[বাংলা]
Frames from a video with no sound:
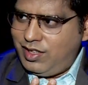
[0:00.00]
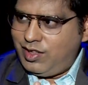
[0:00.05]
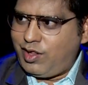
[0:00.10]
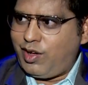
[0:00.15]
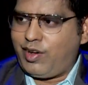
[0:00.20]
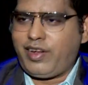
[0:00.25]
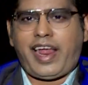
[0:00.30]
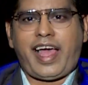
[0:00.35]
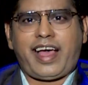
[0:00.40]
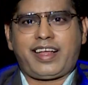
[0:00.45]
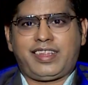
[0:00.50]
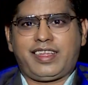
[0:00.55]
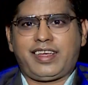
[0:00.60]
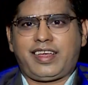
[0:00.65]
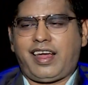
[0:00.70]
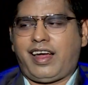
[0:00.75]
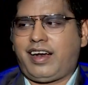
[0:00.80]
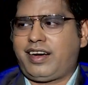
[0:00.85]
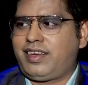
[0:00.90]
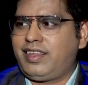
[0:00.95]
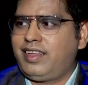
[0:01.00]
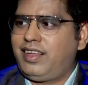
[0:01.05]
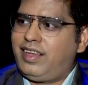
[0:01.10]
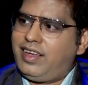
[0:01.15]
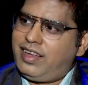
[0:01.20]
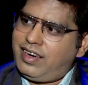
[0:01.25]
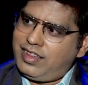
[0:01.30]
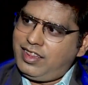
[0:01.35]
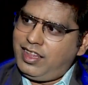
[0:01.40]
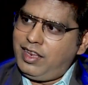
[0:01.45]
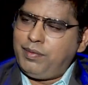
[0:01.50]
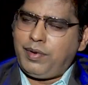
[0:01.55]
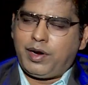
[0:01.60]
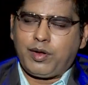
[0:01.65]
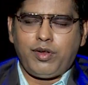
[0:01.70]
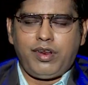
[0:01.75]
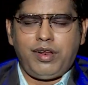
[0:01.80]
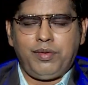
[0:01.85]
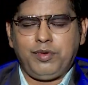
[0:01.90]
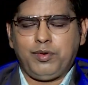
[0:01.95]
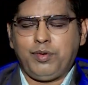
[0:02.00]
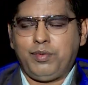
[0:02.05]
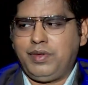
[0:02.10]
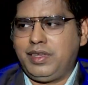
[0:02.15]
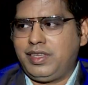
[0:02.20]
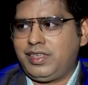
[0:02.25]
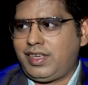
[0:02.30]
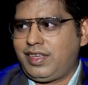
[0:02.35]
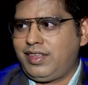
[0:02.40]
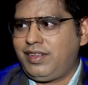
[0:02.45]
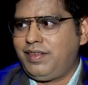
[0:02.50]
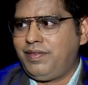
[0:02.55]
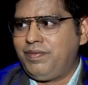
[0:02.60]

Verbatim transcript: তখন এক থেকে আট এটা তিনবার করলে আমি ঘুমিয়ে যাই